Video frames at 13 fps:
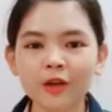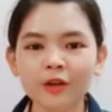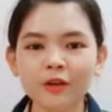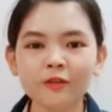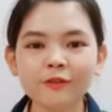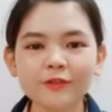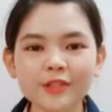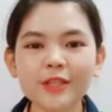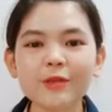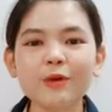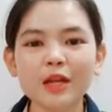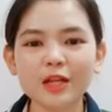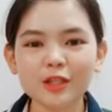复习
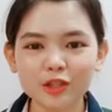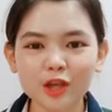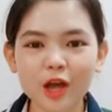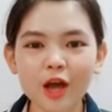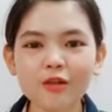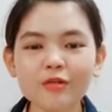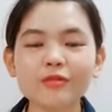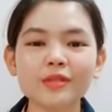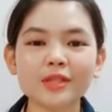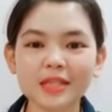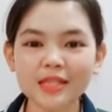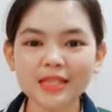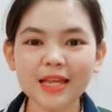完了之后，
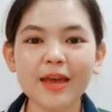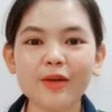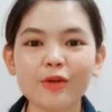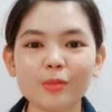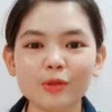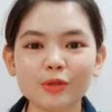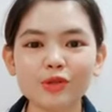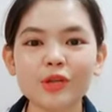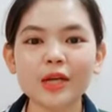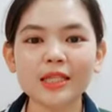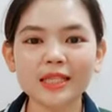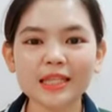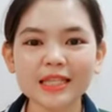现在我们就要
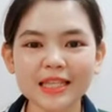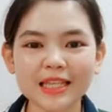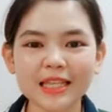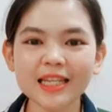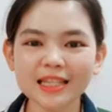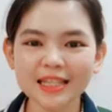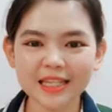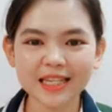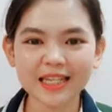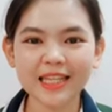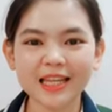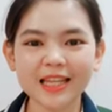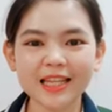进行今
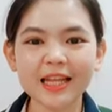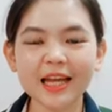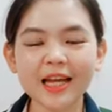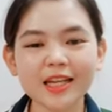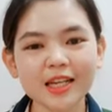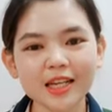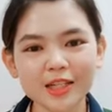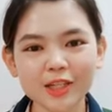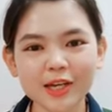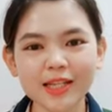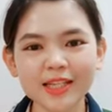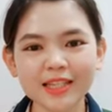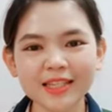天的课程。
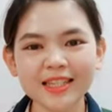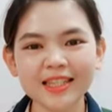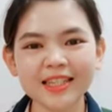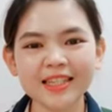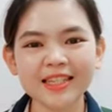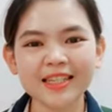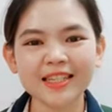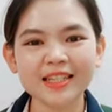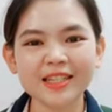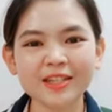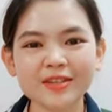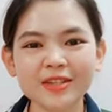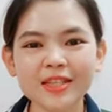
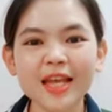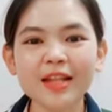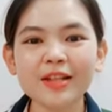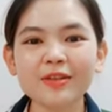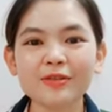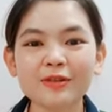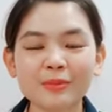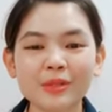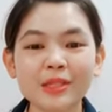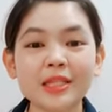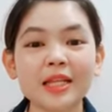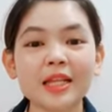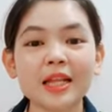首先，我们
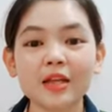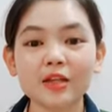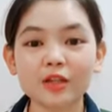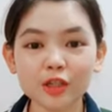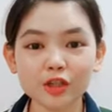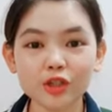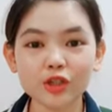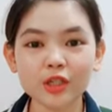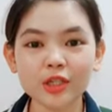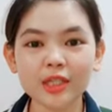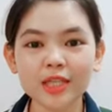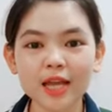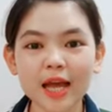先来认识一
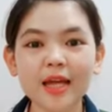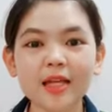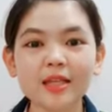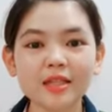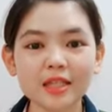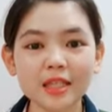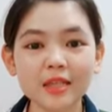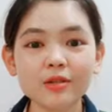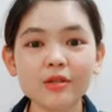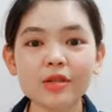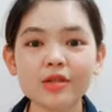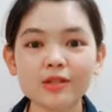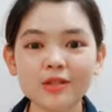下今
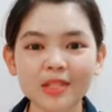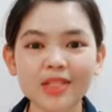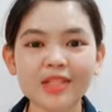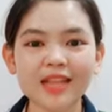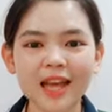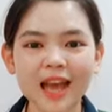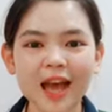日字卡。